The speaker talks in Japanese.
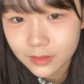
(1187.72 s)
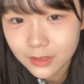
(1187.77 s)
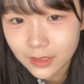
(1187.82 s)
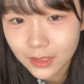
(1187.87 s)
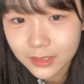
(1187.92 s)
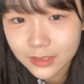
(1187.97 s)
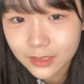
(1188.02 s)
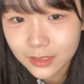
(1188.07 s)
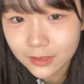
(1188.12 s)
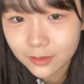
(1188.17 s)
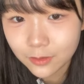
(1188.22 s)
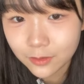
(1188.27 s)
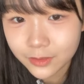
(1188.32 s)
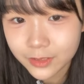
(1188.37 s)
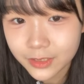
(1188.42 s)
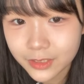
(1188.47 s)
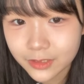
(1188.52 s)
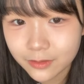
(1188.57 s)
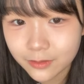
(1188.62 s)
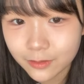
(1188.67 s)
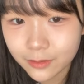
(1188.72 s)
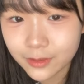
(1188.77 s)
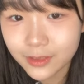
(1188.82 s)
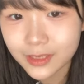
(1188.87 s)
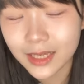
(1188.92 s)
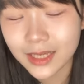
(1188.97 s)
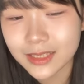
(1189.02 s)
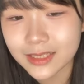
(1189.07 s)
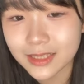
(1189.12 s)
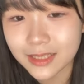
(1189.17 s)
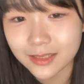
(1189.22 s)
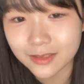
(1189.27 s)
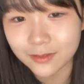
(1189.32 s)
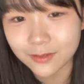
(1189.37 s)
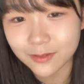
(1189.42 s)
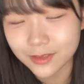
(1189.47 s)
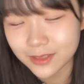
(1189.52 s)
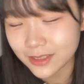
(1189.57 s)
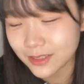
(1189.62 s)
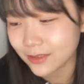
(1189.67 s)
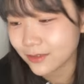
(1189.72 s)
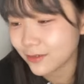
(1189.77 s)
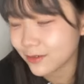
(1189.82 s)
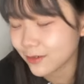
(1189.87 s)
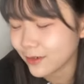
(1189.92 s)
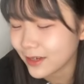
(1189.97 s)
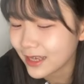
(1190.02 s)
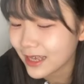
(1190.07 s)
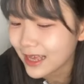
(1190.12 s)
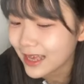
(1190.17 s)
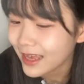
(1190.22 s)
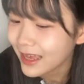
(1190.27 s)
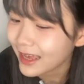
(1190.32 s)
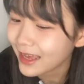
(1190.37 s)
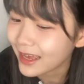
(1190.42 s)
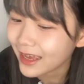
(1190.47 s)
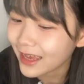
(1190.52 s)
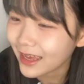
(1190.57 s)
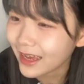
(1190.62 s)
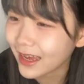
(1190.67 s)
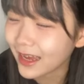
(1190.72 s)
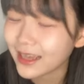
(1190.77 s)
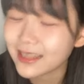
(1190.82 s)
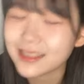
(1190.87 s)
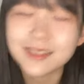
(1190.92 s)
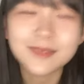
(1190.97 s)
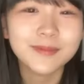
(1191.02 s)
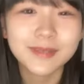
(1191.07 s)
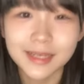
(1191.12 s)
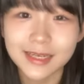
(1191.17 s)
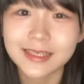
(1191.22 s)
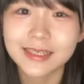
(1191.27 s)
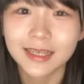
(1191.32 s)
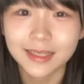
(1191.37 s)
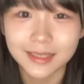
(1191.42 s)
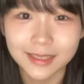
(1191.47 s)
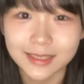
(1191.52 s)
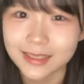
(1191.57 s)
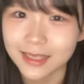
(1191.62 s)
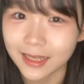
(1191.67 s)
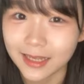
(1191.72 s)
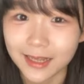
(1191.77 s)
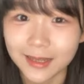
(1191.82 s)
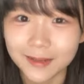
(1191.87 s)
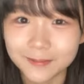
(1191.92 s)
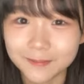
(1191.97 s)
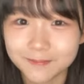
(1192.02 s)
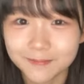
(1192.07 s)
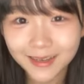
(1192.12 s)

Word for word: さあちゃんの推しの子さあちゃんの推しの子へえ林美玲さんですかね